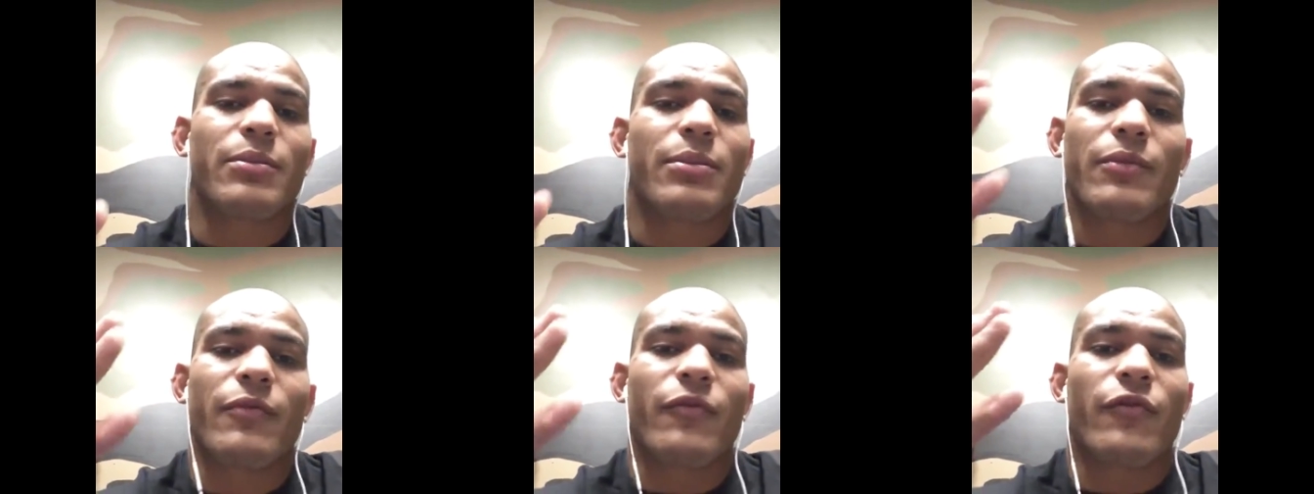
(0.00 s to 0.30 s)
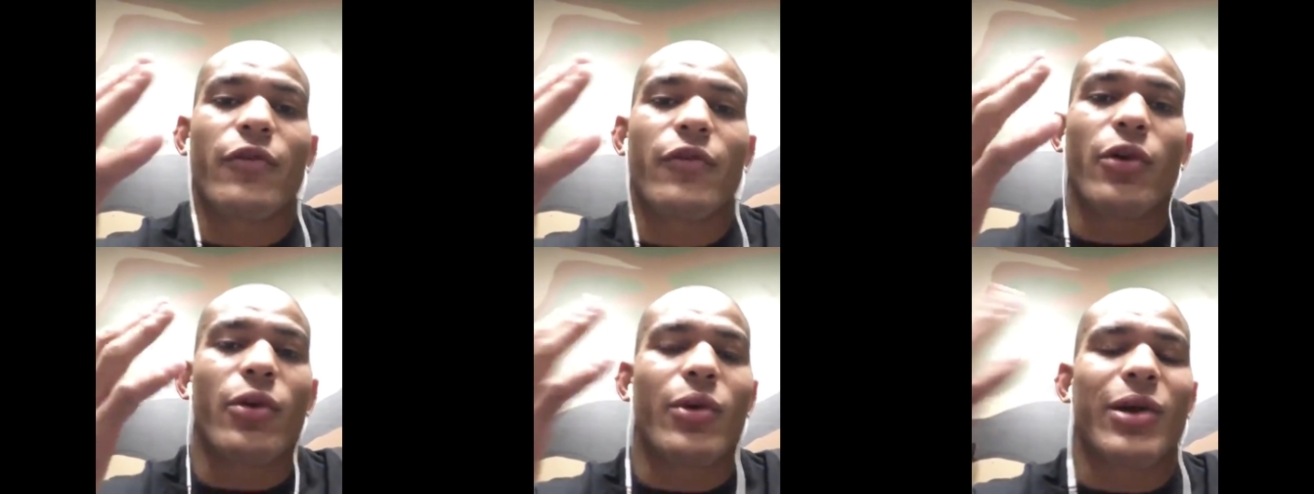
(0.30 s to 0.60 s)
foi
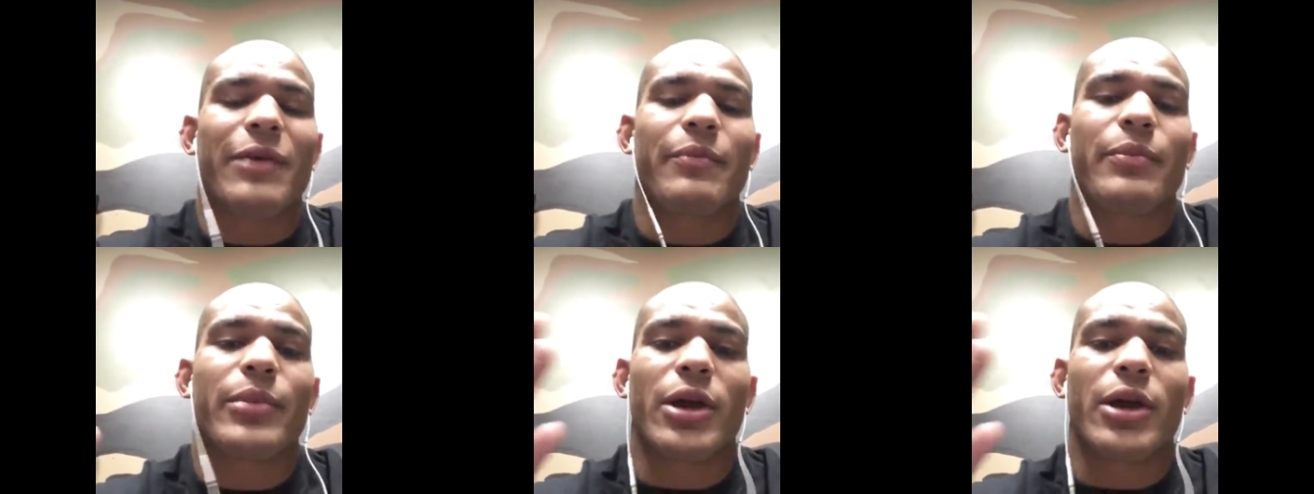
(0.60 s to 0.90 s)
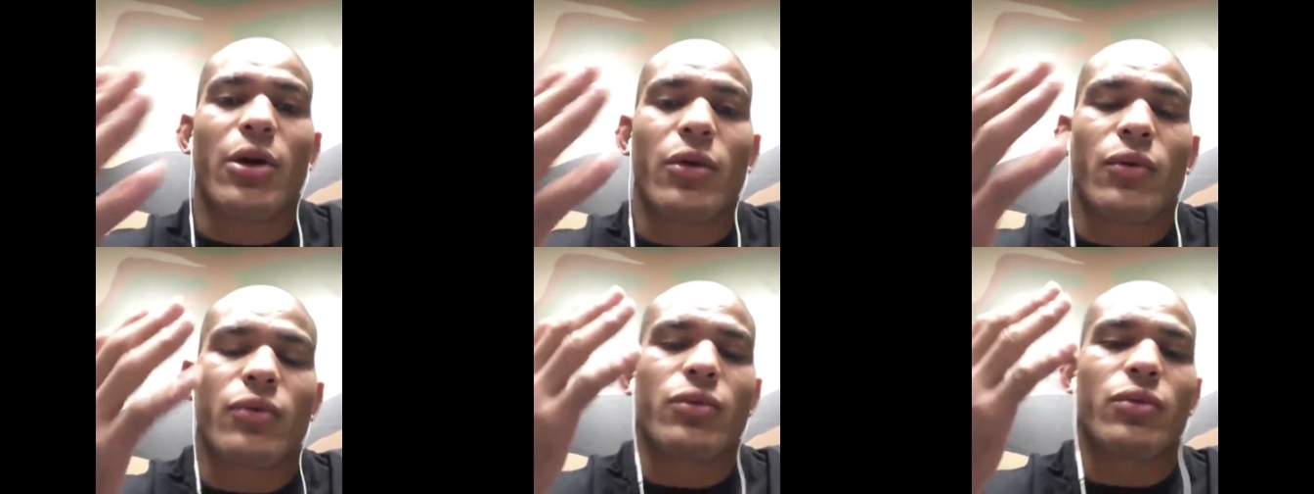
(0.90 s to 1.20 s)
o
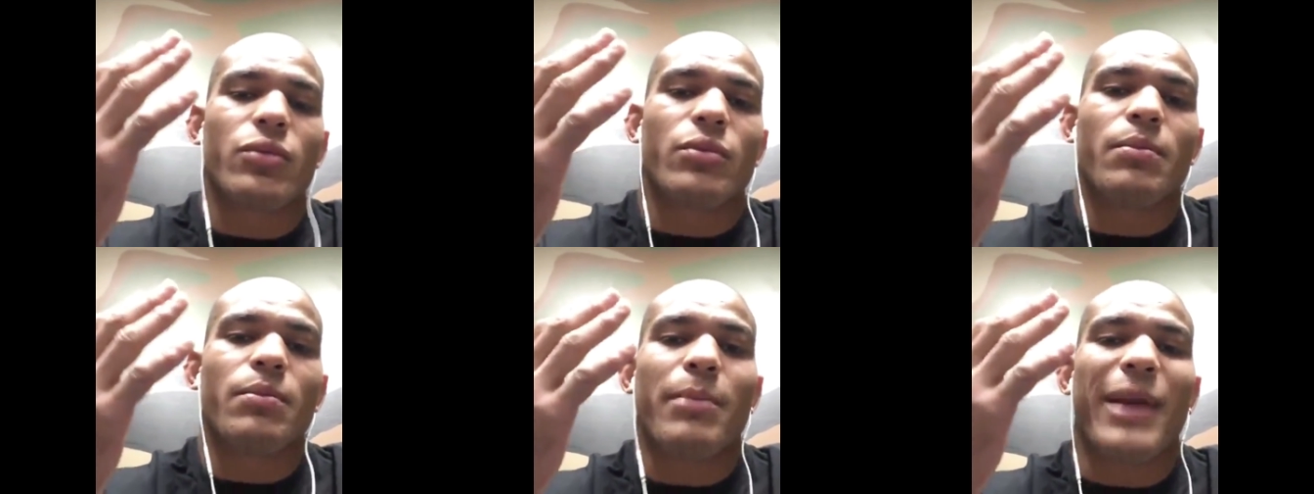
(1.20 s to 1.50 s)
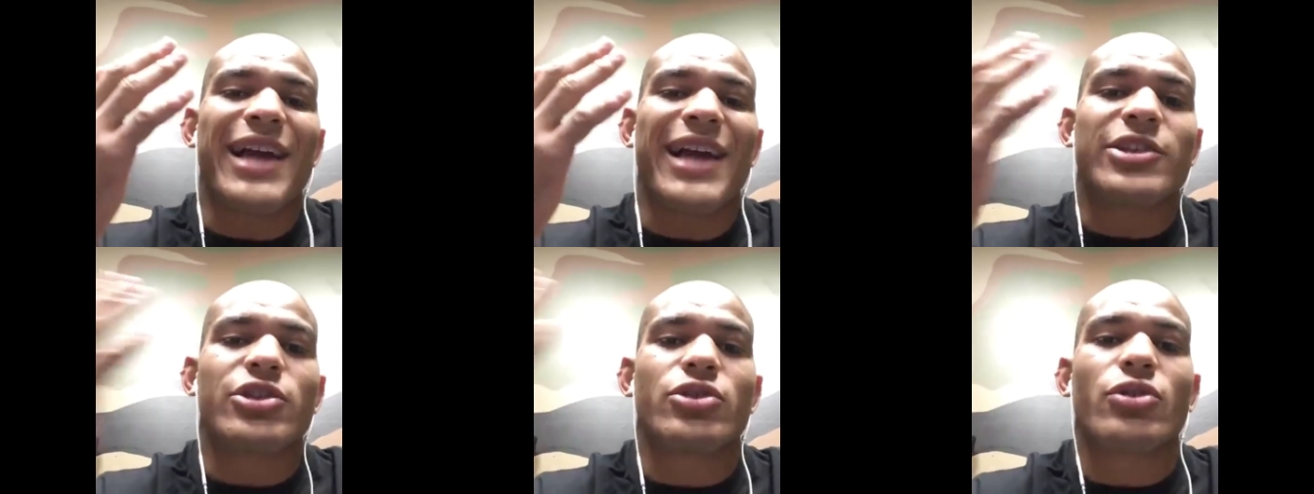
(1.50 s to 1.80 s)
campeão
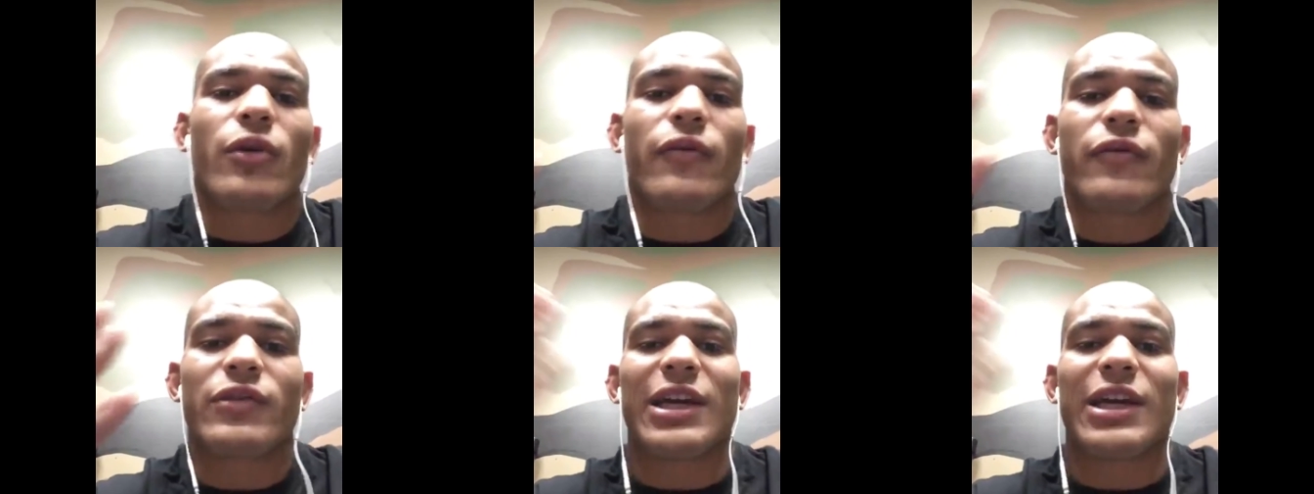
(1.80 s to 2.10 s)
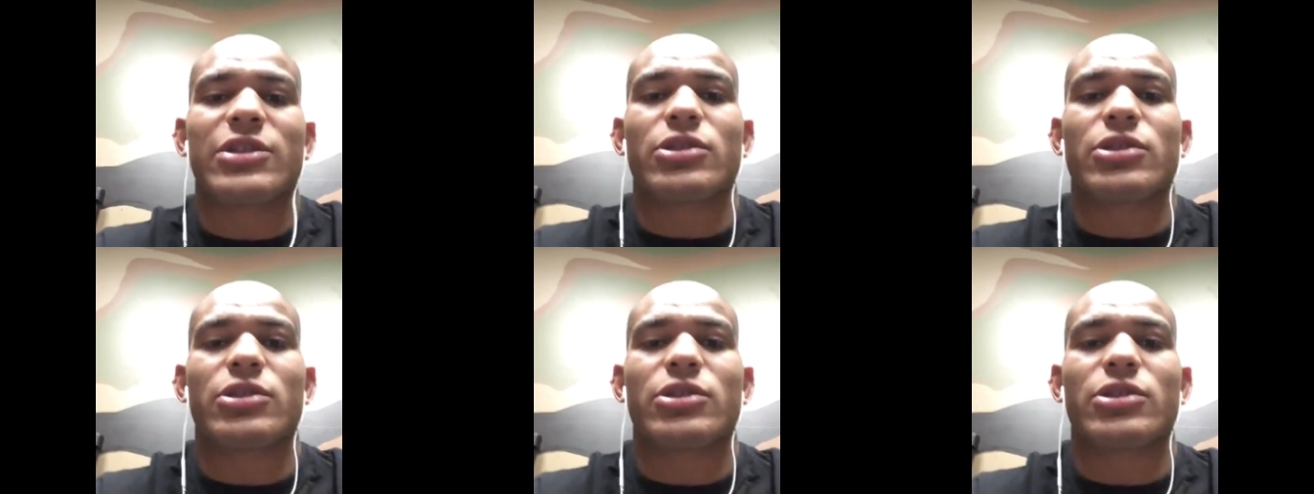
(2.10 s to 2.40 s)
mais novo da
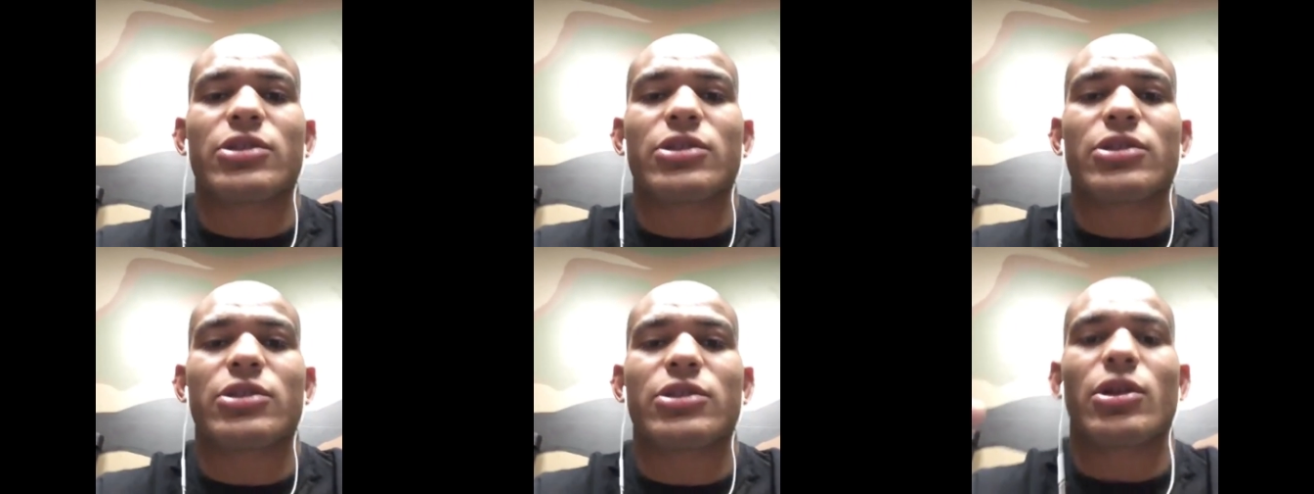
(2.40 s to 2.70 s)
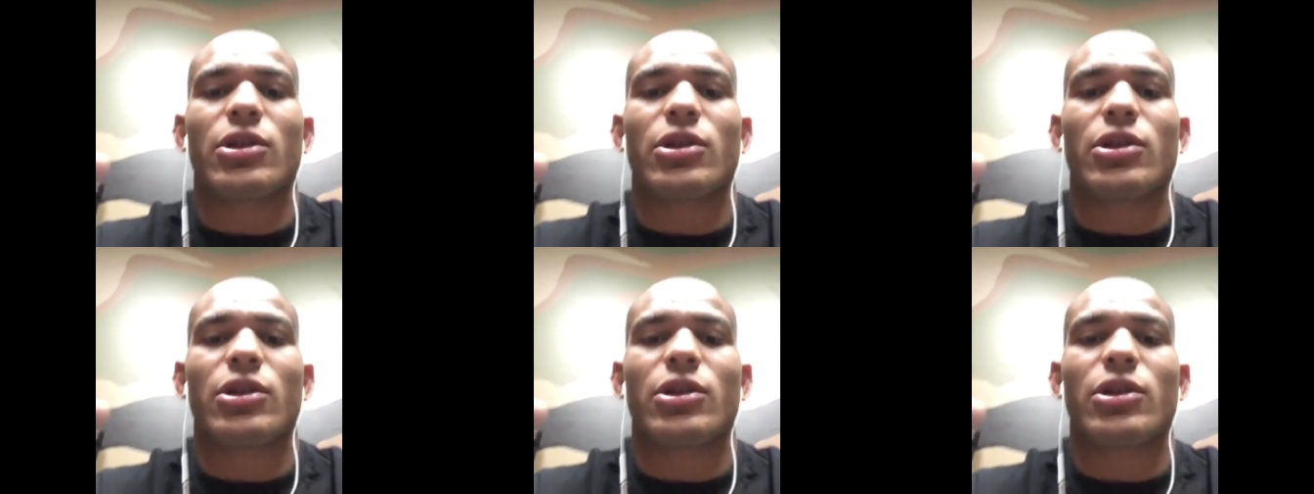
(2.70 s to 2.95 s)
história do UFC.